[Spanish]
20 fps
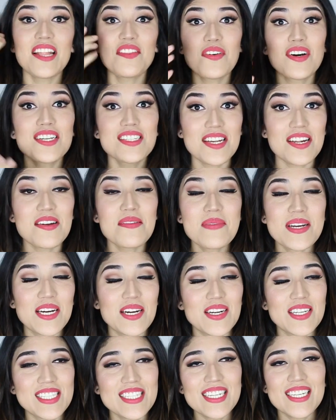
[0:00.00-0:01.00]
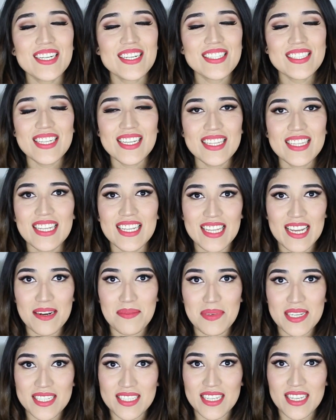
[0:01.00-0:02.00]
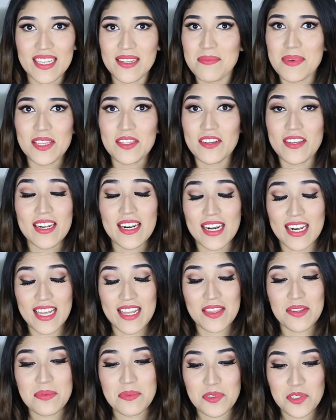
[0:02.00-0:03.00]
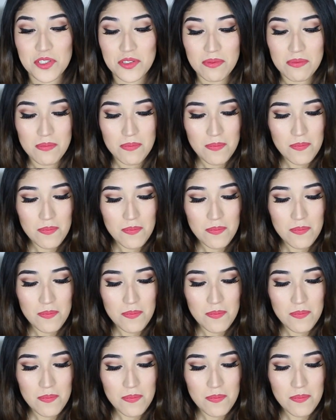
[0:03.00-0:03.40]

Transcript: puedo hacerlo mejor chicos, entiéndanme si me estoy enredando mucho.